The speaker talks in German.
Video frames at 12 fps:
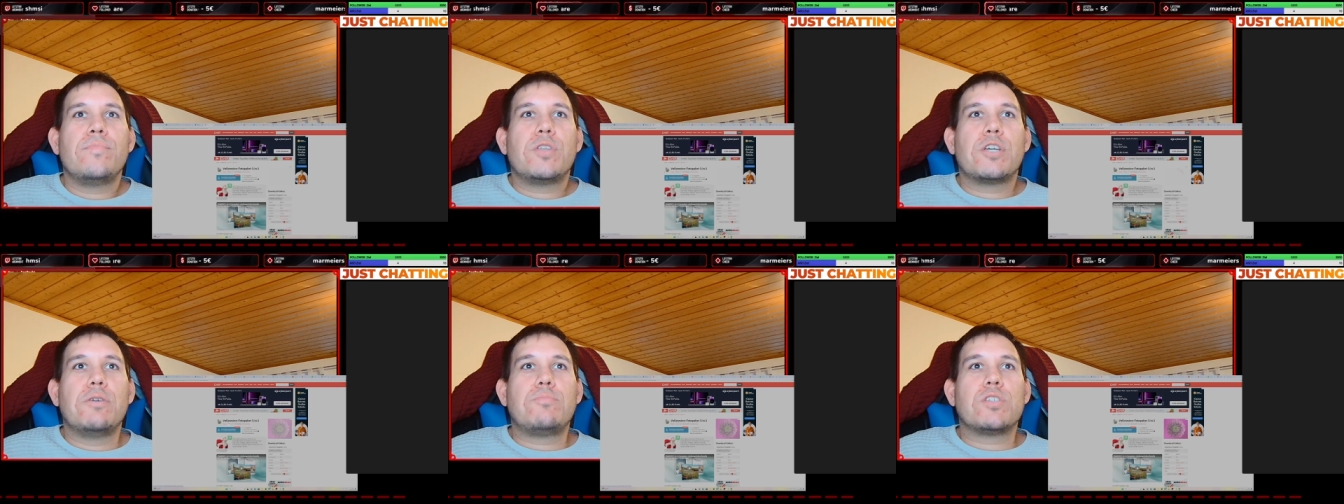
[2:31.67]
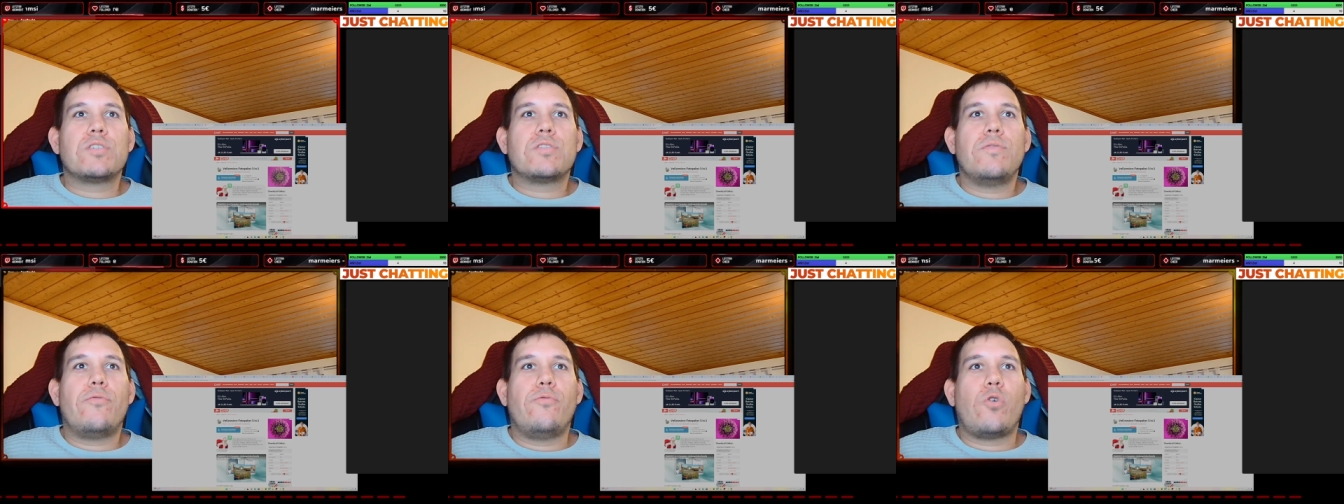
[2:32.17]
Da gibt es
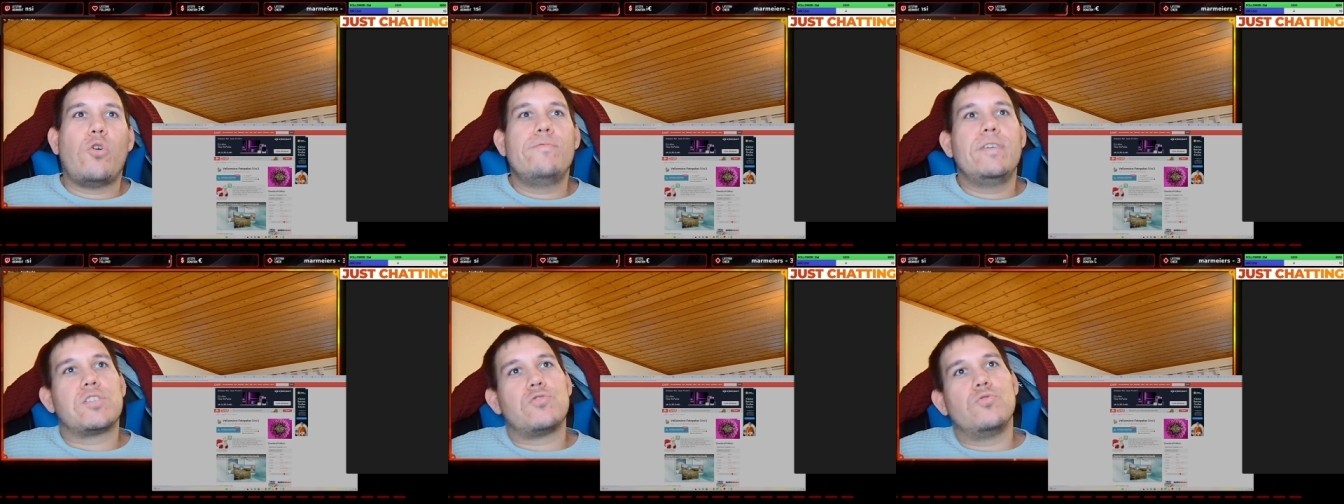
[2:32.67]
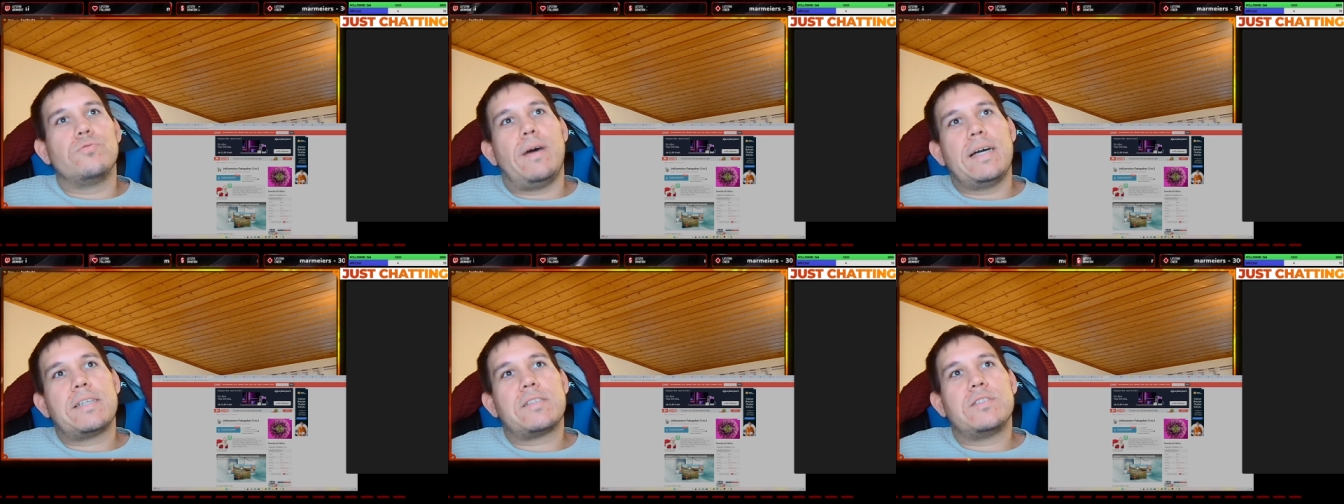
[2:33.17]
Vollversionen
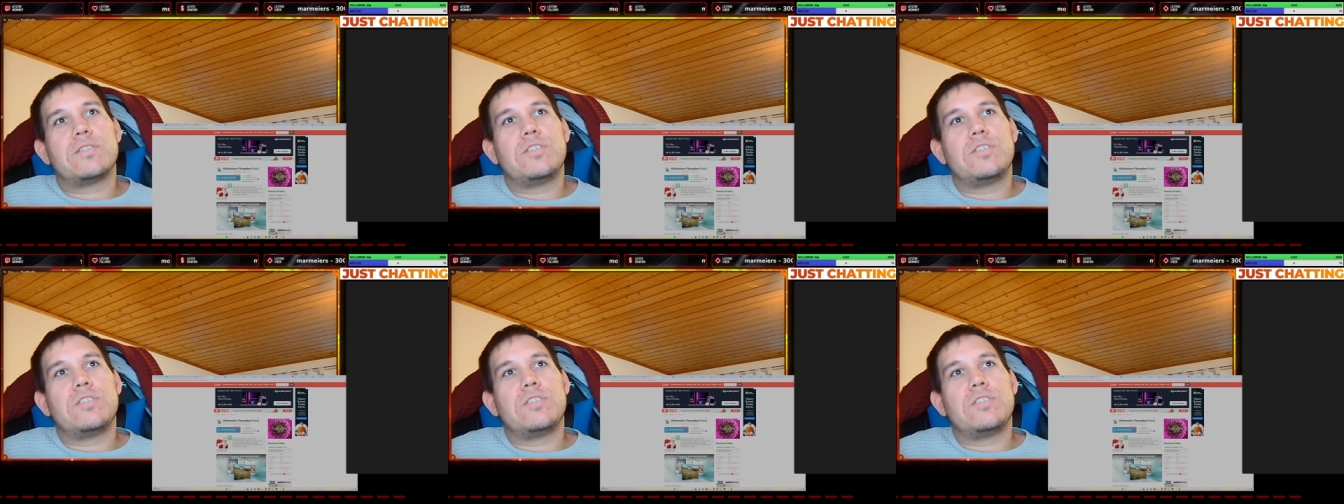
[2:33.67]
meistens.